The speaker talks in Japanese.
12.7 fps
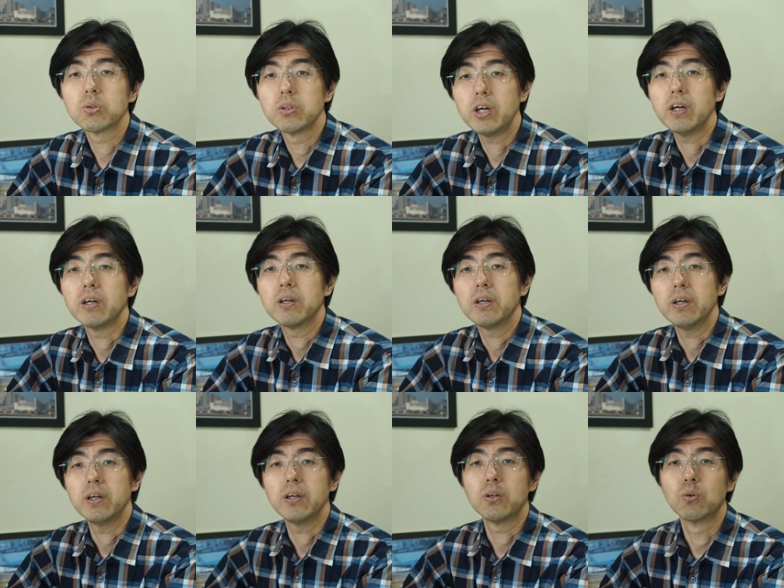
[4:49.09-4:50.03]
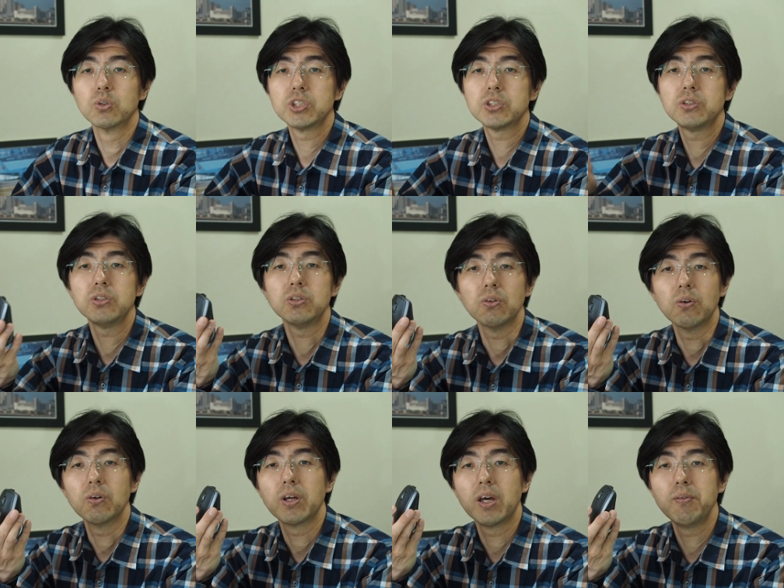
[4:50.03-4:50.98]
とで、ロジクールの
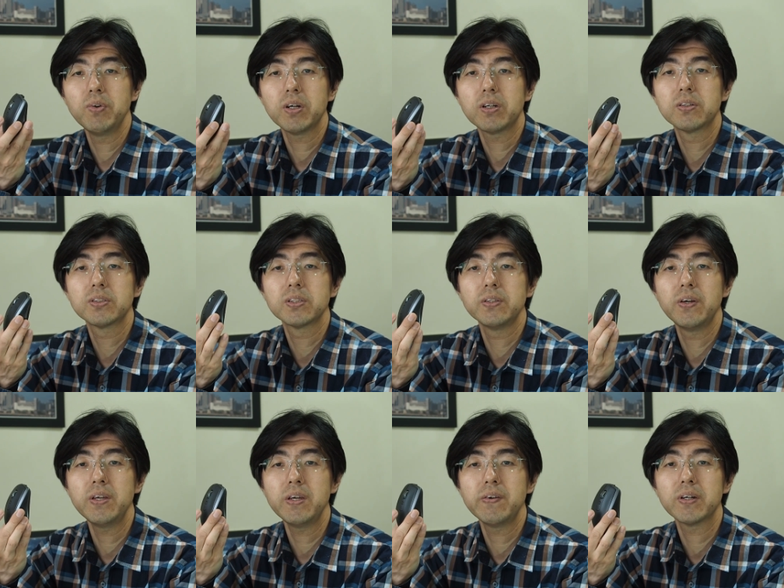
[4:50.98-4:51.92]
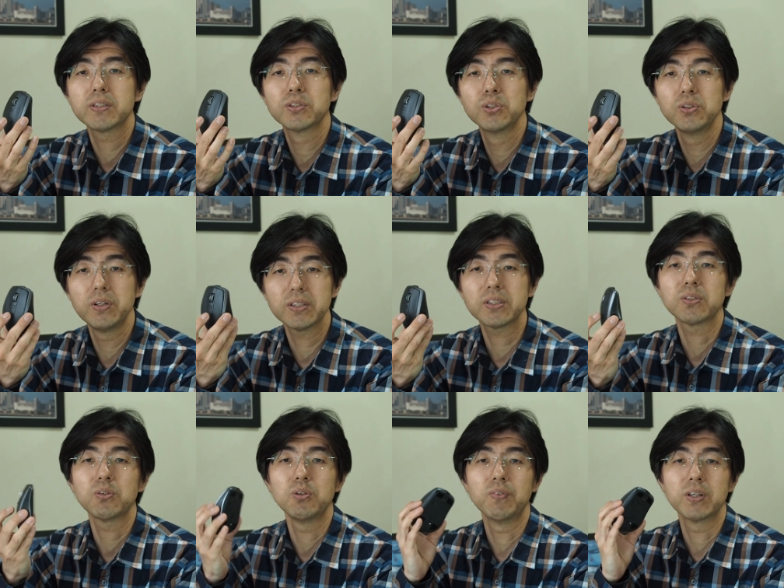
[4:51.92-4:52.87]
MX n a エ
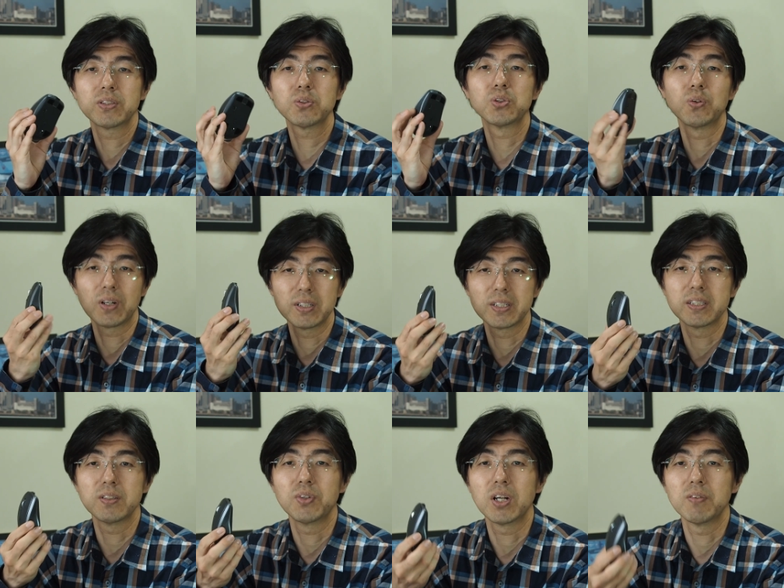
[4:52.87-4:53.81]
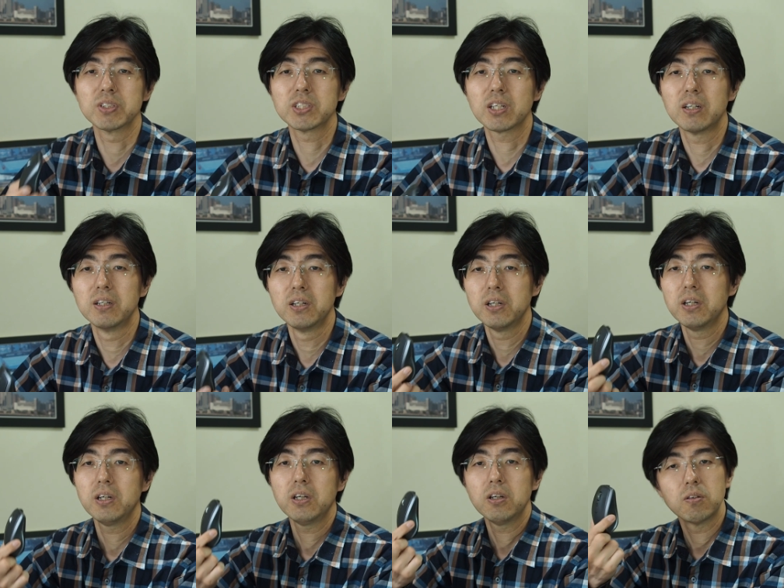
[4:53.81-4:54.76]
2S というマウスを紹介させてもらいました。
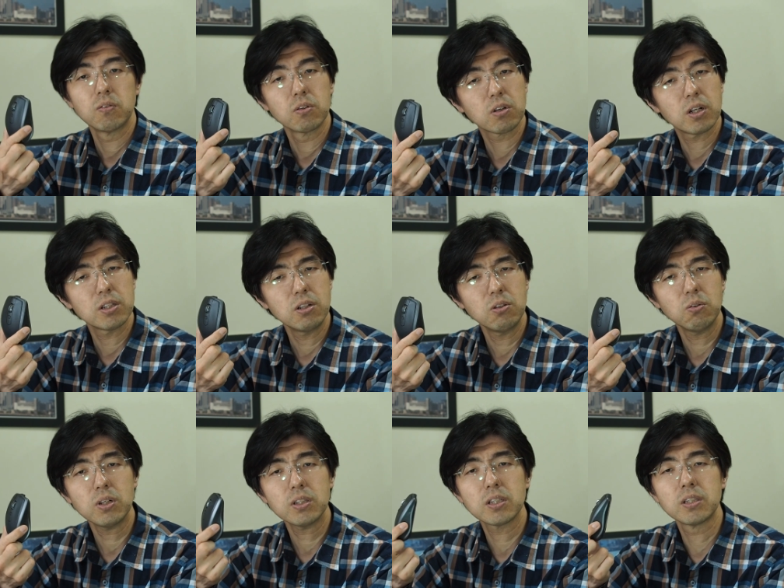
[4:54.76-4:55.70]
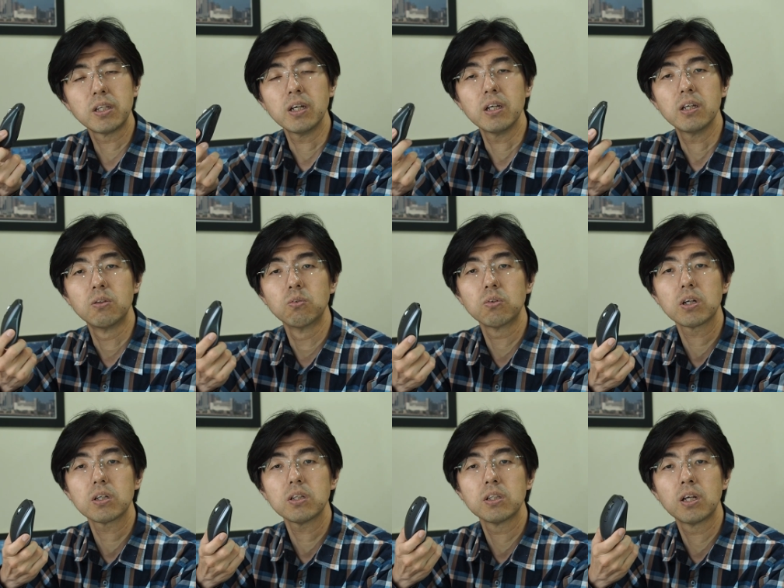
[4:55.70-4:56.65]
家電量販店でどのぐらい
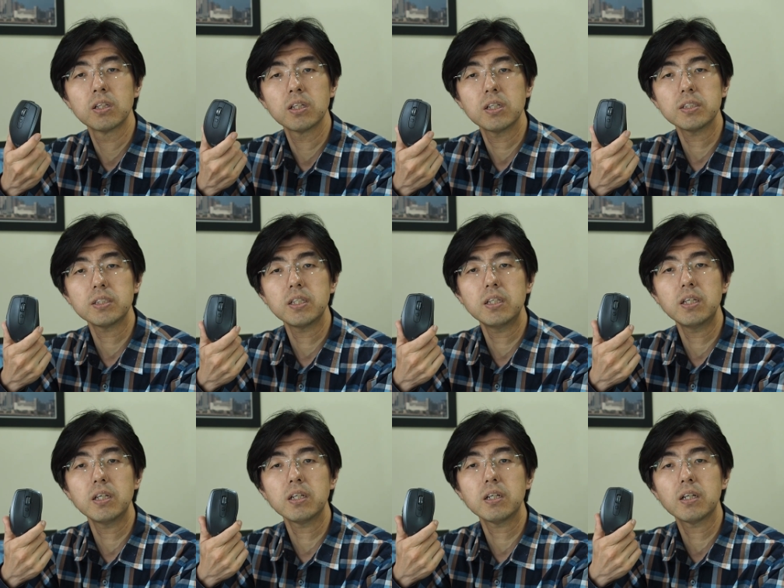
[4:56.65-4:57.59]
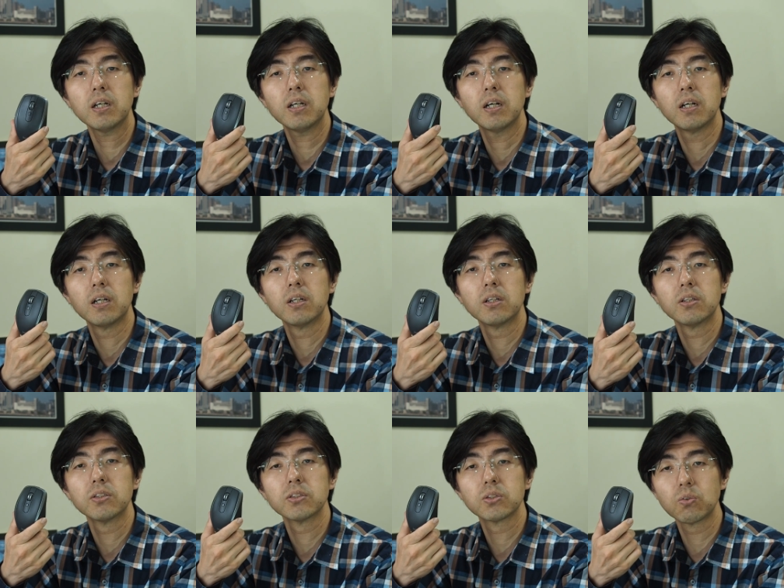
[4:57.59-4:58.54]
かな7000円か
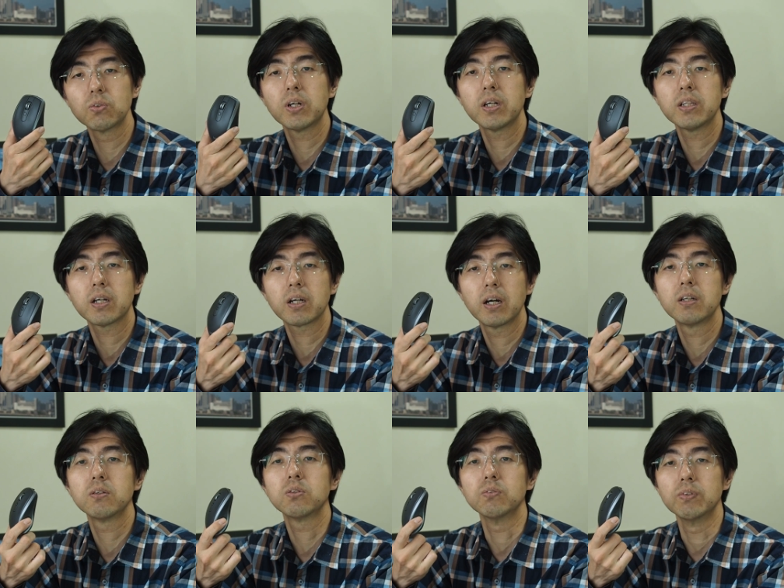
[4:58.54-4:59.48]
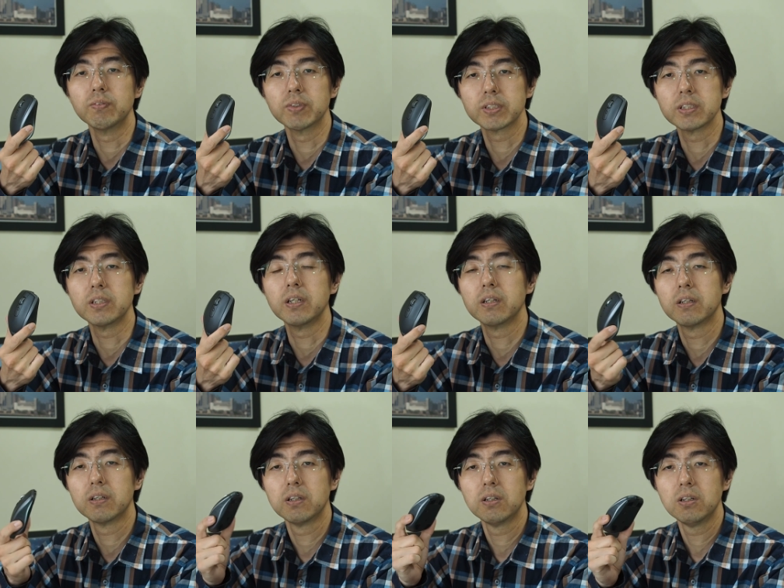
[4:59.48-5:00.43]
そんぐらいで買えると思います
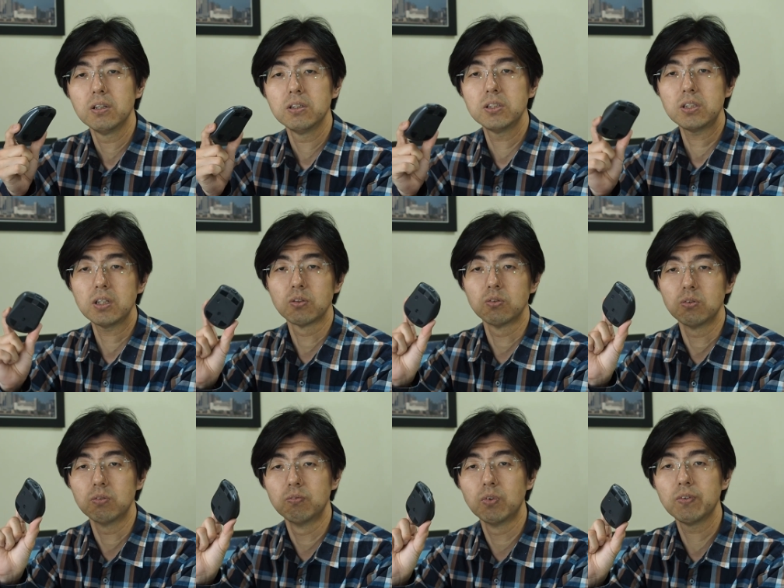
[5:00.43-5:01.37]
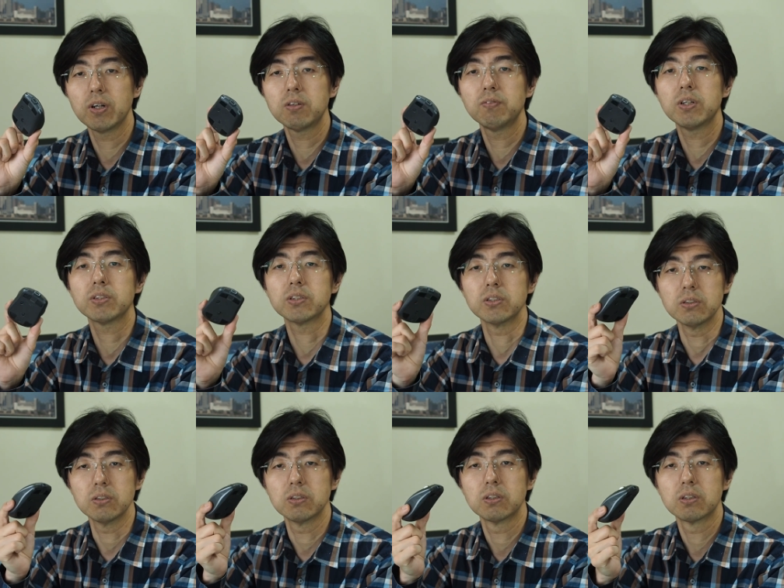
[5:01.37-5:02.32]
ぜひあのモバイルマウス
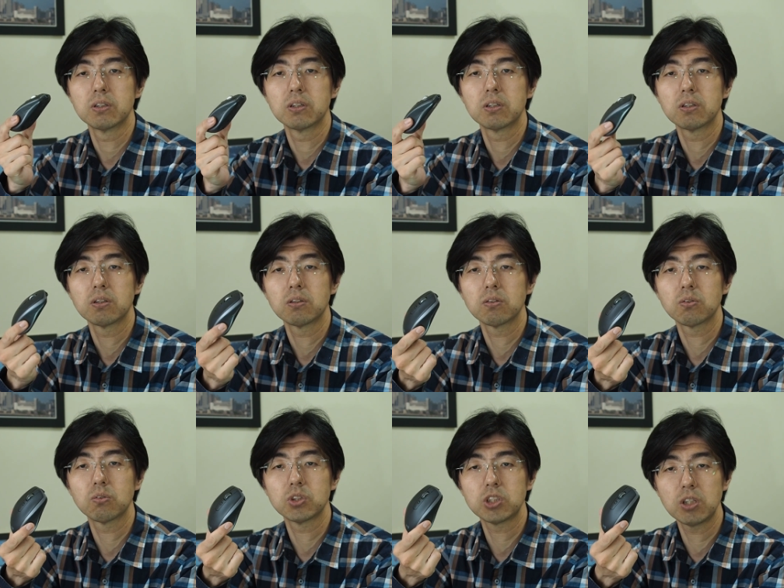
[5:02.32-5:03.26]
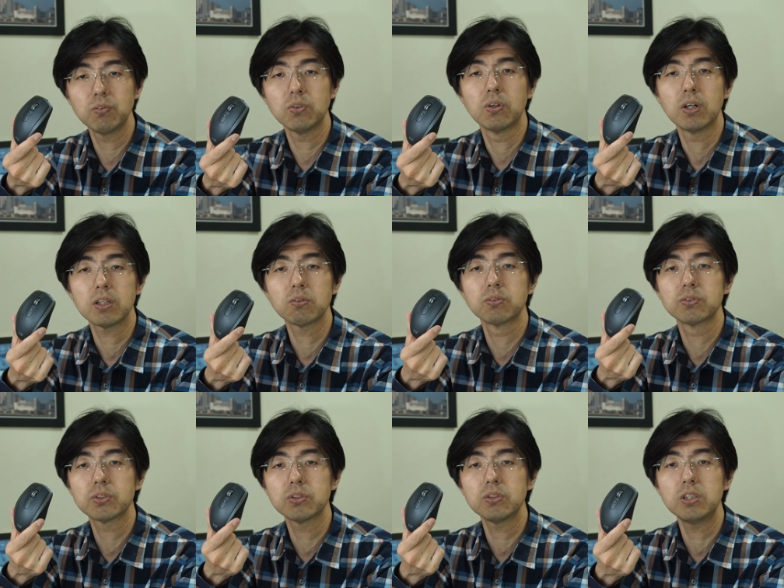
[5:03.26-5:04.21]
としてもあと普通